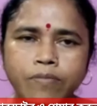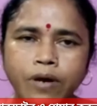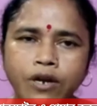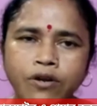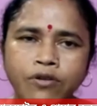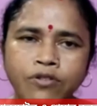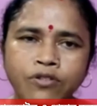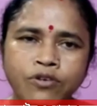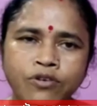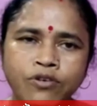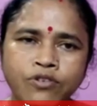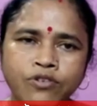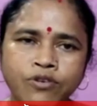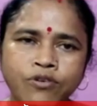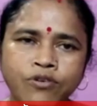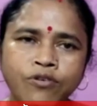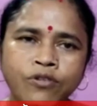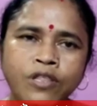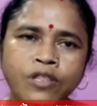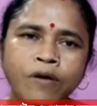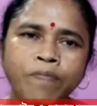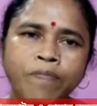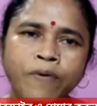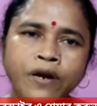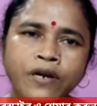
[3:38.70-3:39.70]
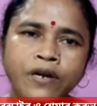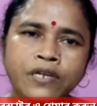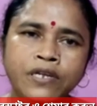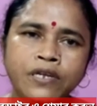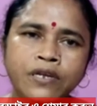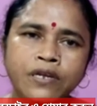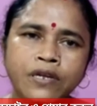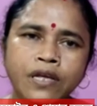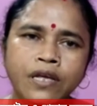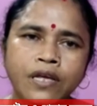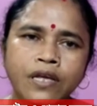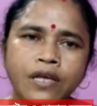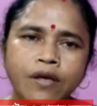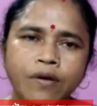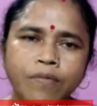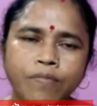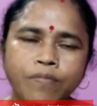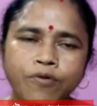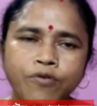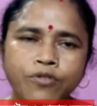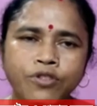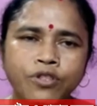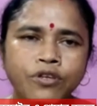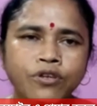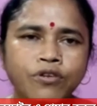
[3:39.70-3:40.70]
ভারতীয় জনতা পার্টি
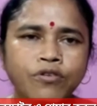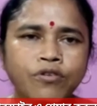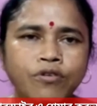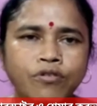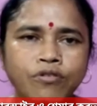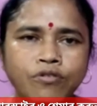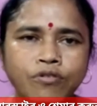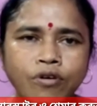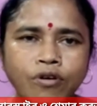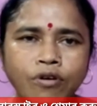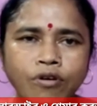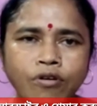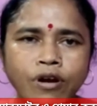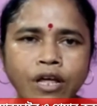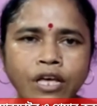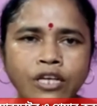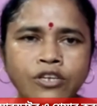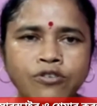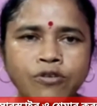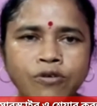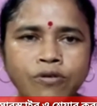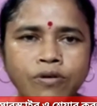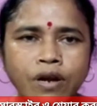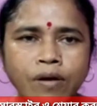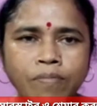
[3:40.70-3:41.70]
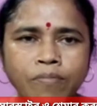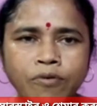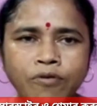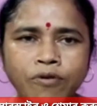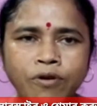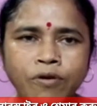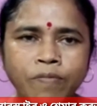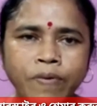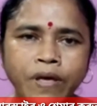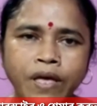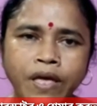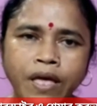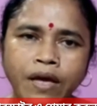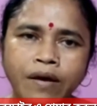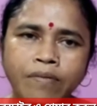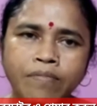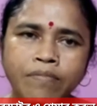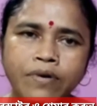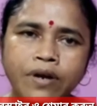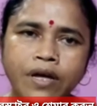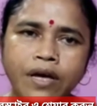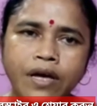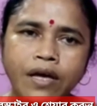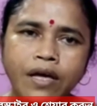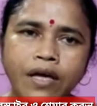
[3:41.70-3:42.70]
প্রতিনিয়ত লড়াই সংগ্রাম করবে
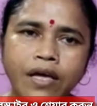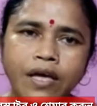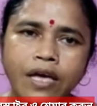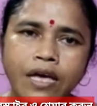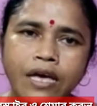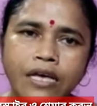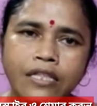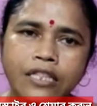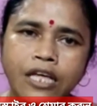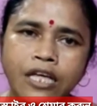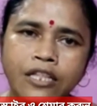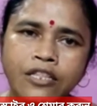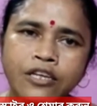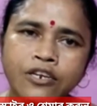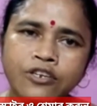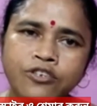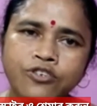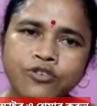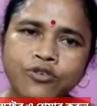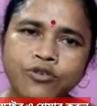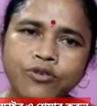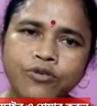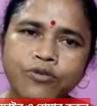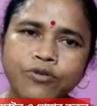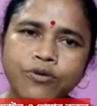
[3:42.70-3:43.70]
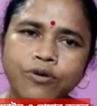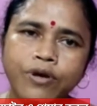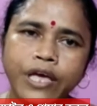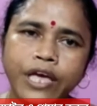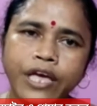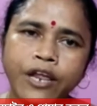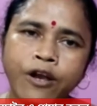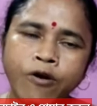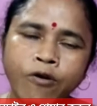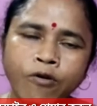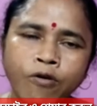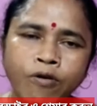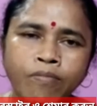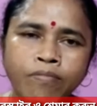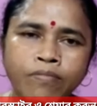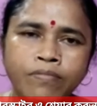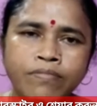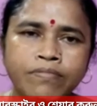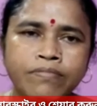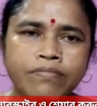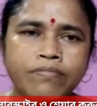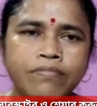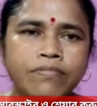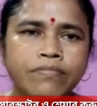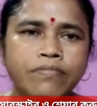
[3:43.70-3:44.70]
আমরা তাদের জন্য এরকম
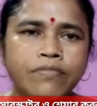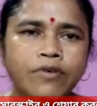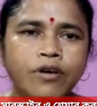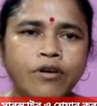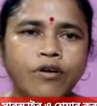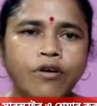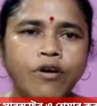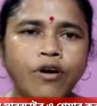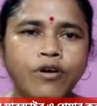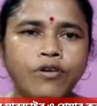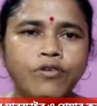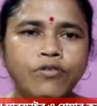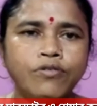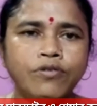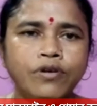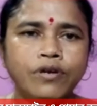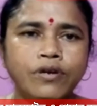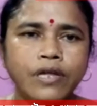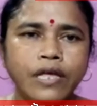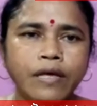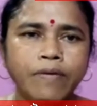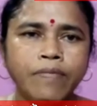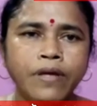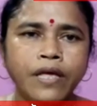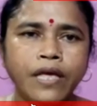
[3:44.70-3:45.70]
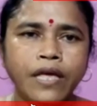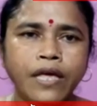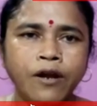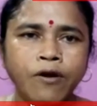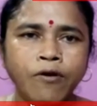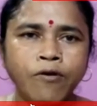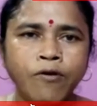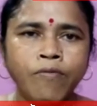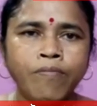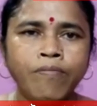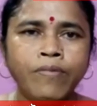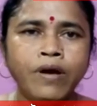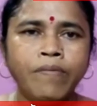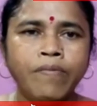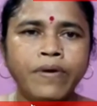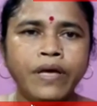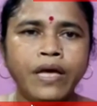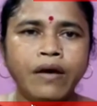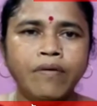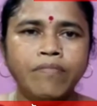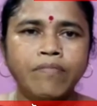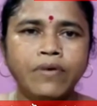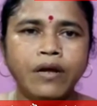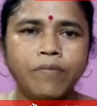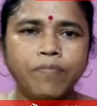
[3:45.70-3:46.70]
ঘটন এরকমভাবে
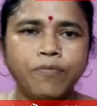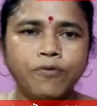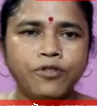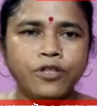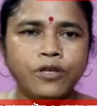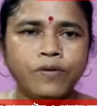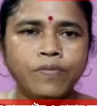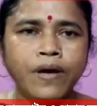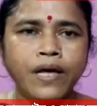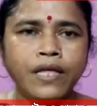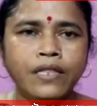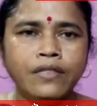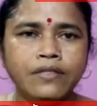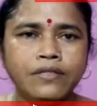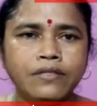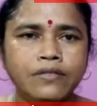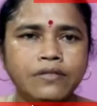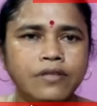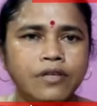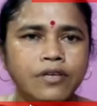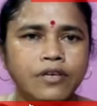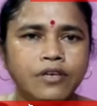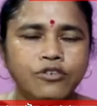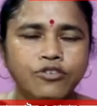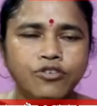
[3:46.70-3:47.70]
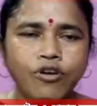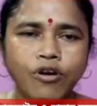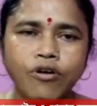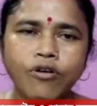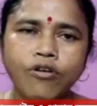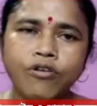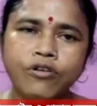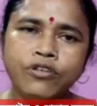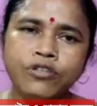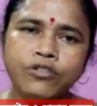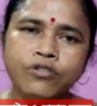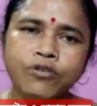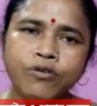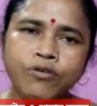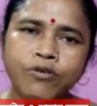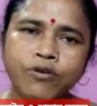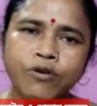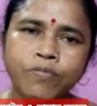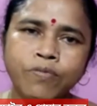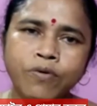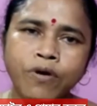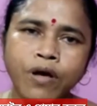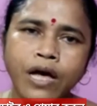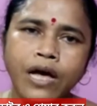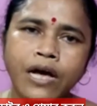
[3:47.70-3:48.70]
আমরা প্রতিবাদ সংগঠিত
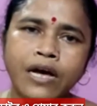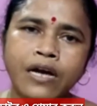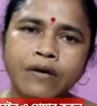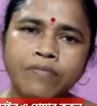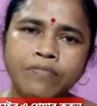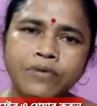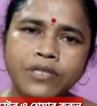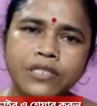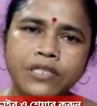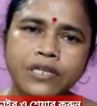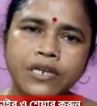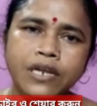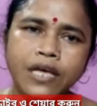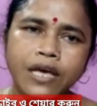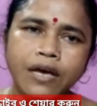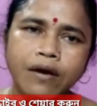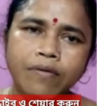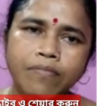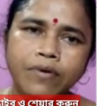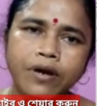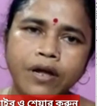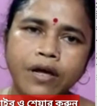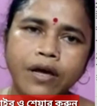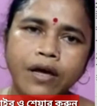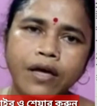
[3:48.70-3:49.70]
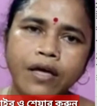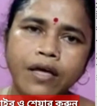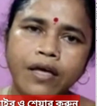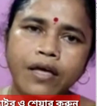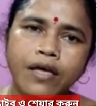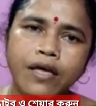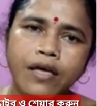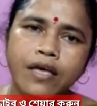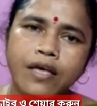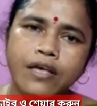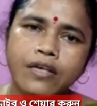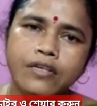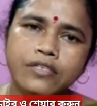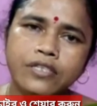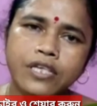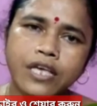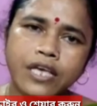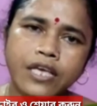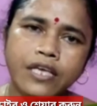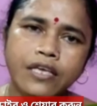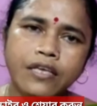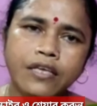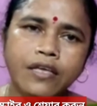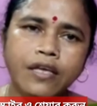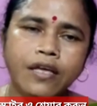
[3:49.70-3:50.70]
করব আগামী দিনে আমরা
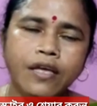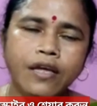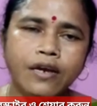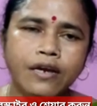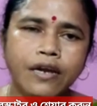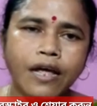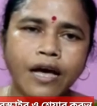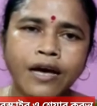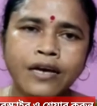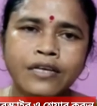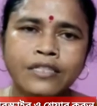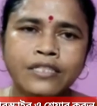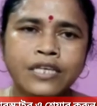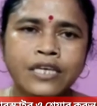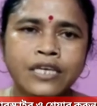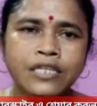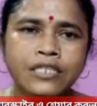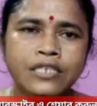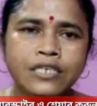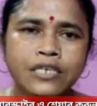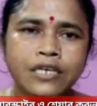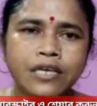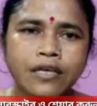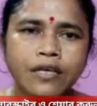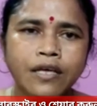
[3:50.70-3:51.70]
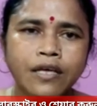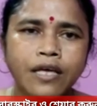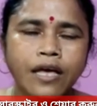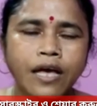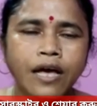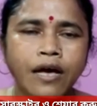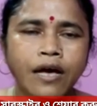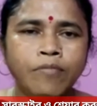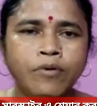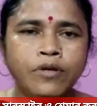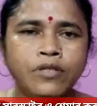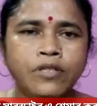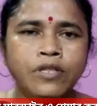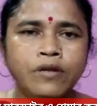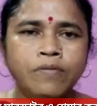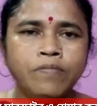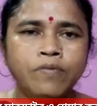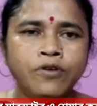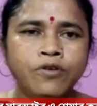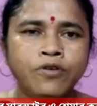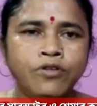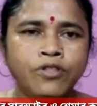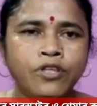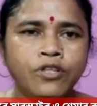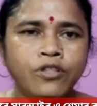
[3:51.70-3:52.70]
সেই ডাক দিয়েছি আমাদের
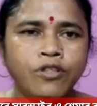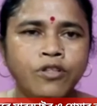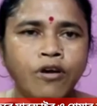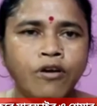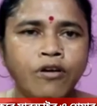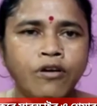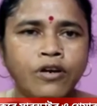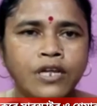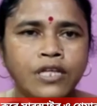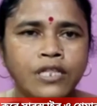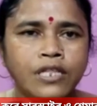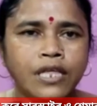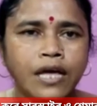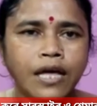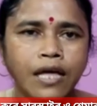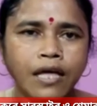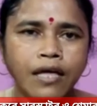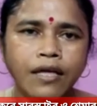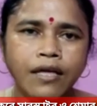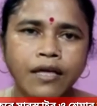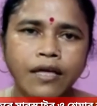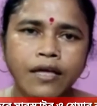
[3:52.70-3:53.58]
বিরোধী দলনেতা